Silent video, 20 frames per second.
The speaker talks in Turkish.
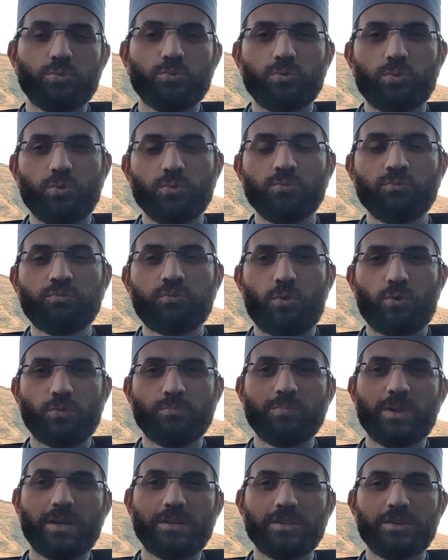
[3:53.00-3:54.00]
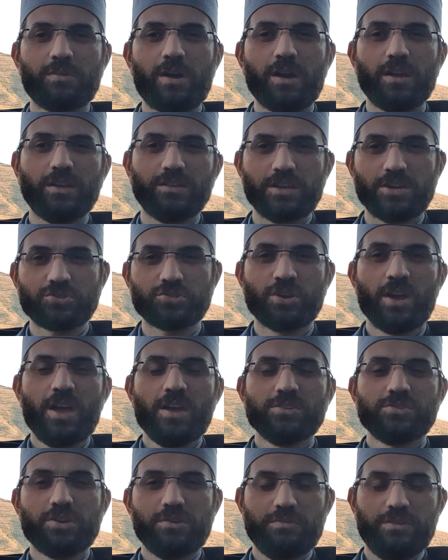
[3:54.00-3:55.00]
oyun forumlarında ve arkadaş
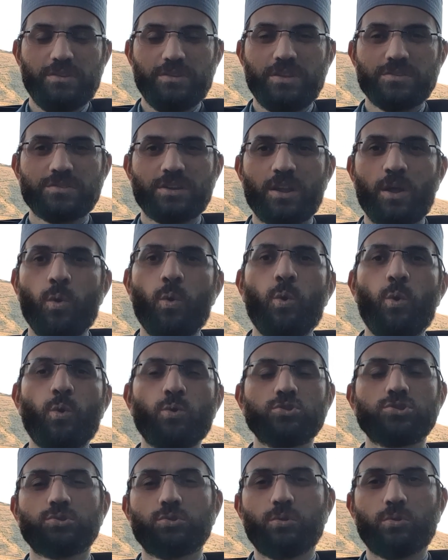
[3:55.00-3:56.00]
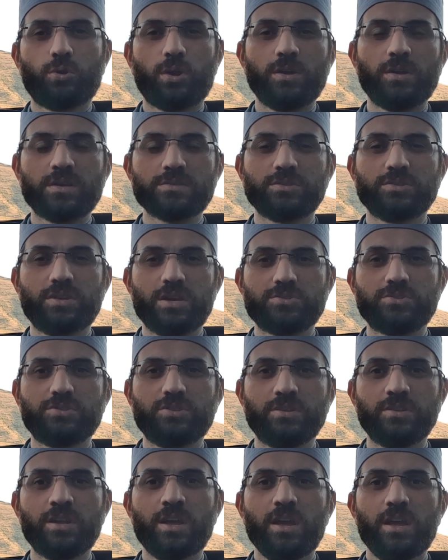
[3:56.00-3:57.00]
çevrinde sana o işte orayı nasıl
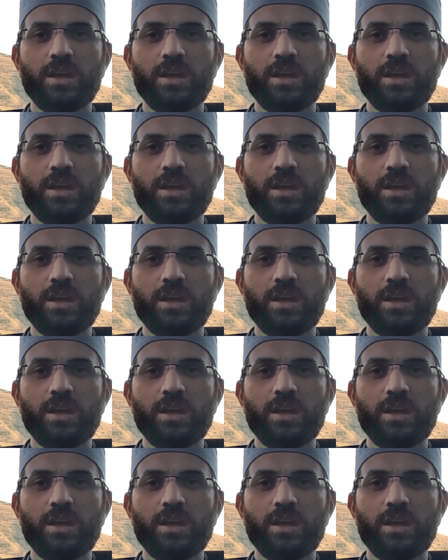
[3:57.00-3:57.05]
geçtin